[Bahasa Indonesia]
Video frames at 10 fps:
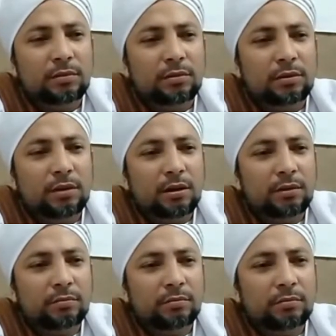yang
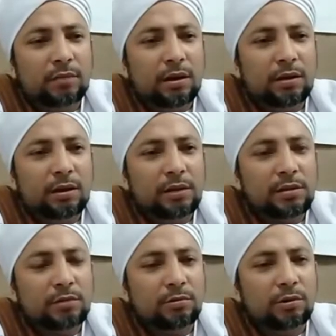ada
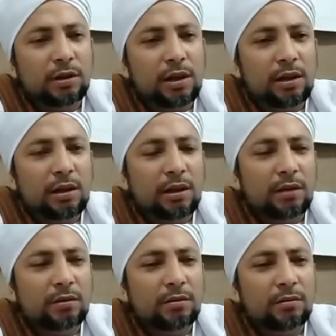satu orang
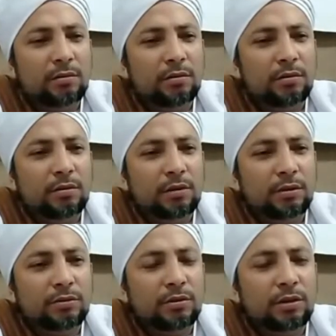
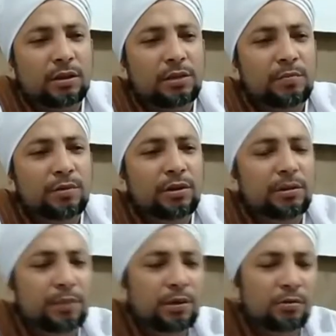orang seorang ibu
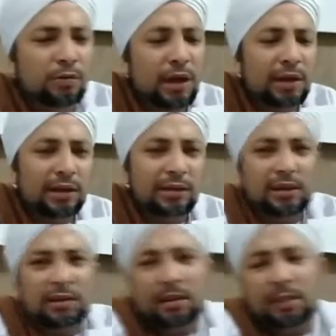ini bingung
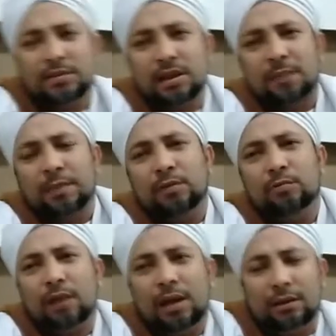anaknya ini nggak bisa hafal
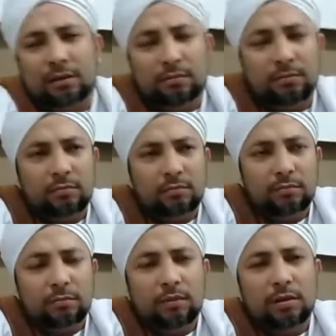Quran
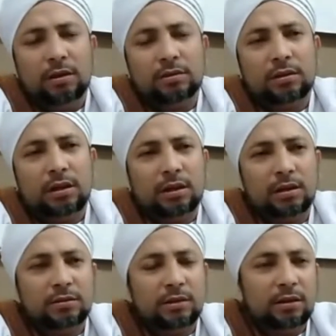ya
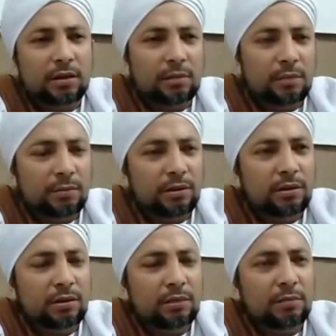sedangkan Sayyidina Imam
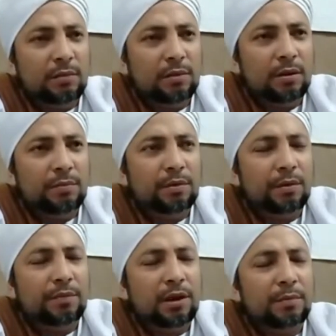ini Imam Abi
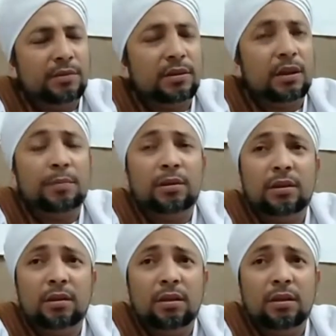Abdurrahman Segap ini